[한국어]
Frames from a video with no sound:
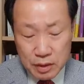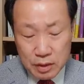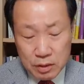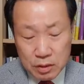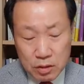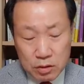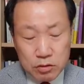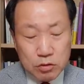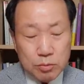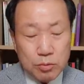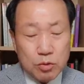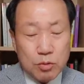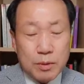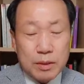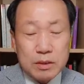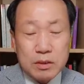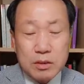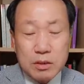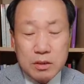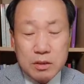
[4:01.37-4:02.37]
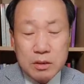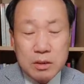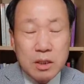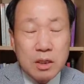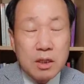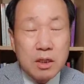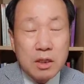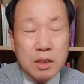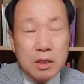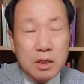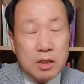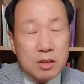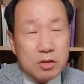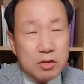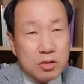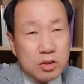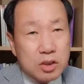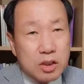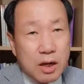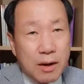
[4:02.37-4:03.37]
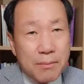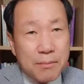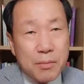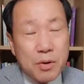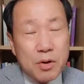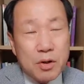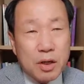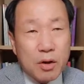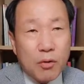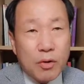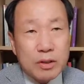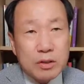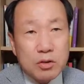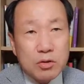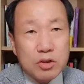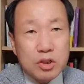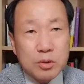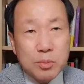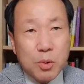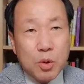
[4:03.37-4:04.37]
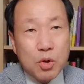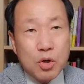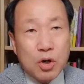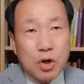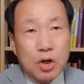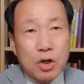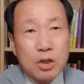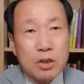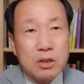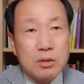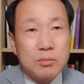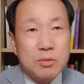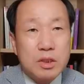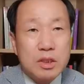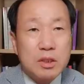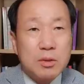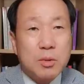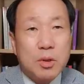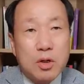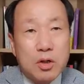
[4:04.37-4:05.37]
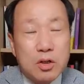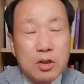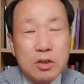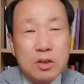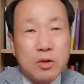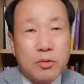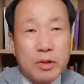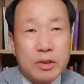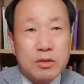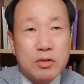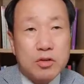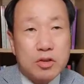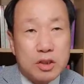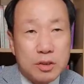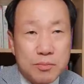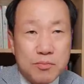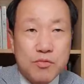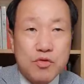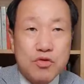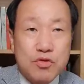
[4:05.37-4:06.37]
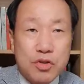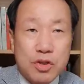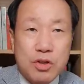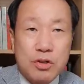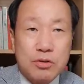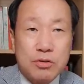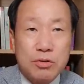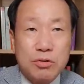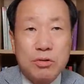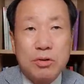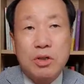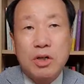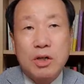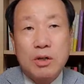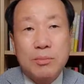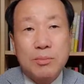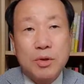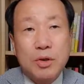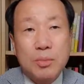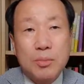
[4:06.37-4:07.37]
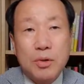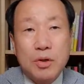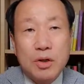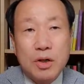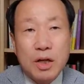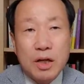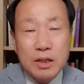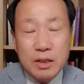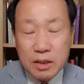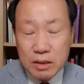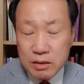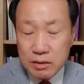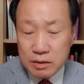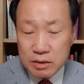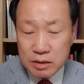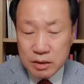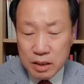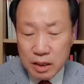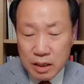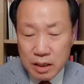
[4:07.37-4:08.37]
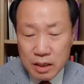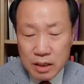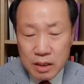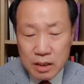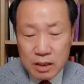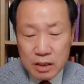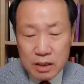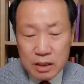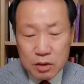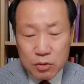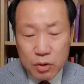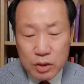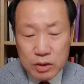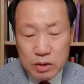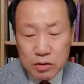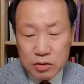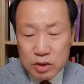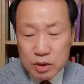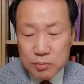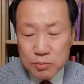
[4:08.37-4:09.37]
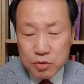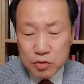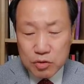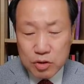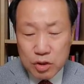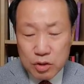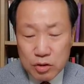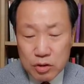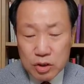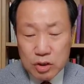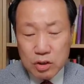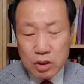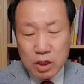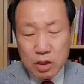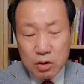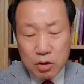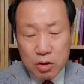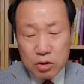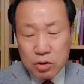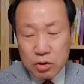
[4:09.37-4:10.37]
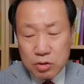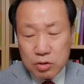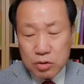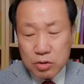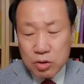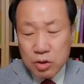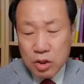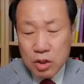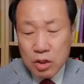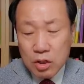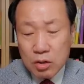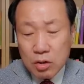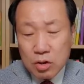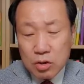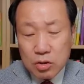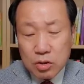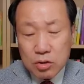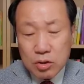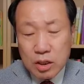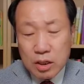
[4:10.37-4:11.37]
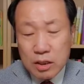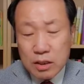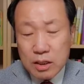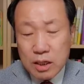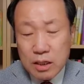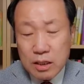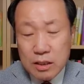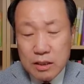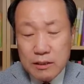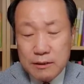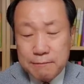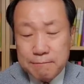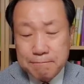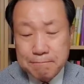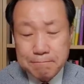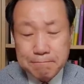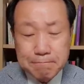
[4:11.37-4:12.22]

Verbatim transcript: 그런 점으로 봐서는 그래서 지난번 게 화성 15형 그러면 이번 거는 이제 화성 16형으로 명명을 해야 되는 것인데 이 화성 16형은 이렇게 커졌죠. 커졌다는 얘기는